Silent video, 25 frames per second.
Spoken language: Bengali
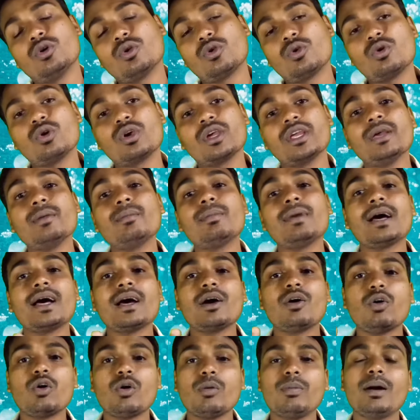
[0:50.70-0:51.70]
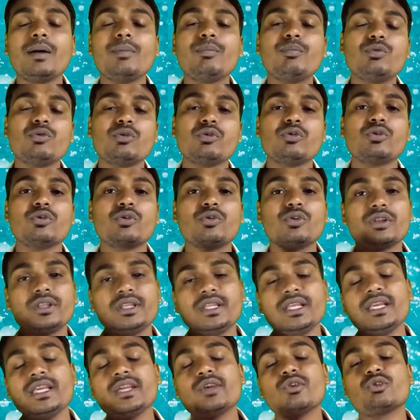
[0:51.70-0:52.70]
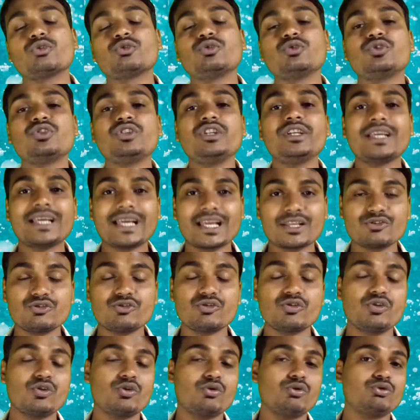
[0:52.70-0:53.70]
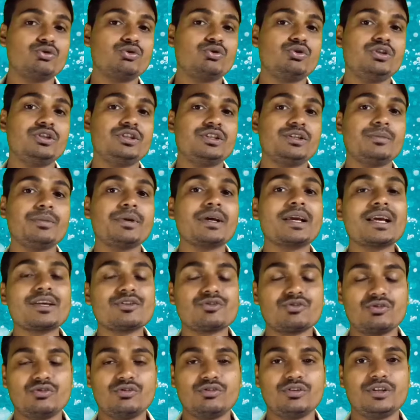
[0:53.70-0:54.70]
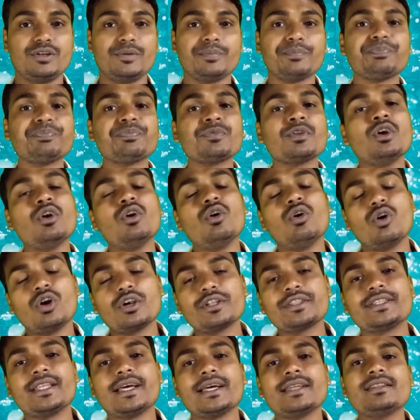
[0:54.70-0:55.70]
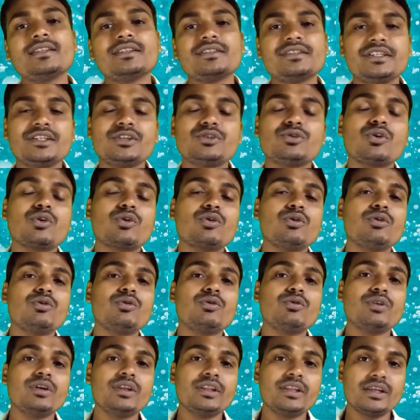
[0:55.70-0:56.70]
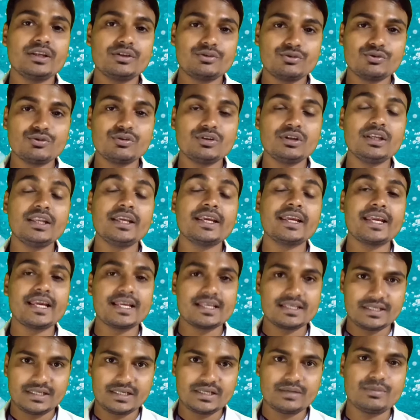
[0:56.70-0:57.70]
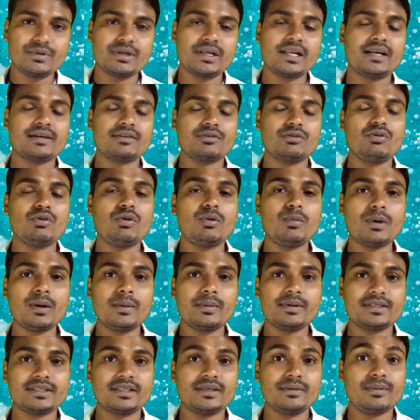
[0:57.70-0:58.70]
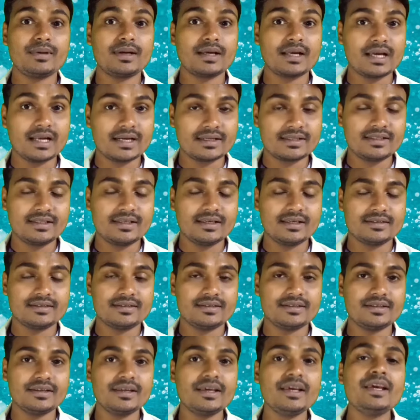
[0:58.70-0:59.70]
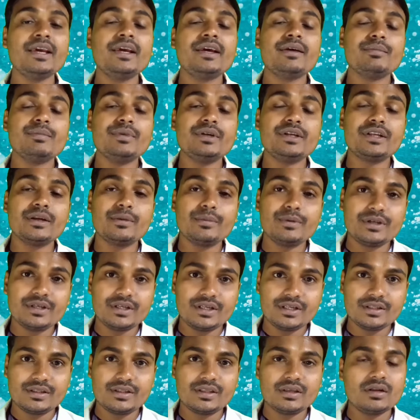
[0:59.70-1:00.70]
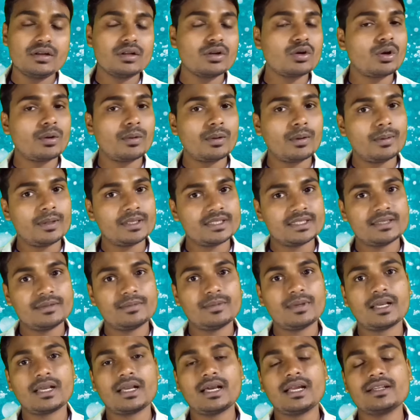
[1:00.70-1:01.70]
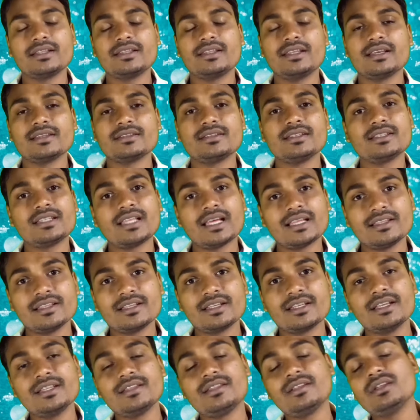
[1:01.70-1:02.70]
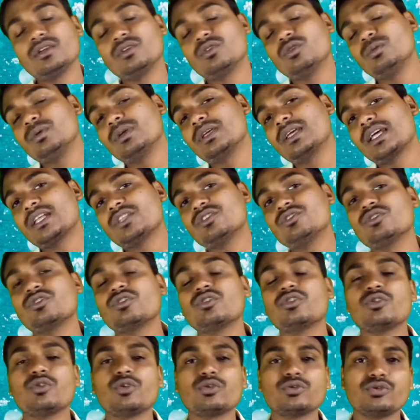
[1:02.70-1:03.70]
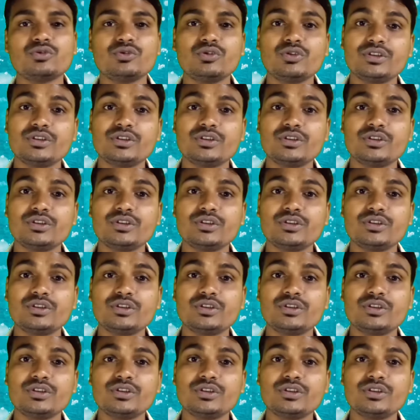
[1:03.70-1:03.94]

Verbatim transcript: রোগে বা অভাব পূরণ করতে এই ওষুধটি কার্যকরী ওষুধ হিসেবে কাজ করে অর্থাৎ যে সকল রোগীদের শরীরে ক্যালসিয়ামের অভাব আছে বা ঘাটতি আছে ভিটামিন ডি থ্রির অভাব আছে বা ঘাটতি আছে তাদের ক্ষেত্রে খুবই কার্যকরী ওষুধ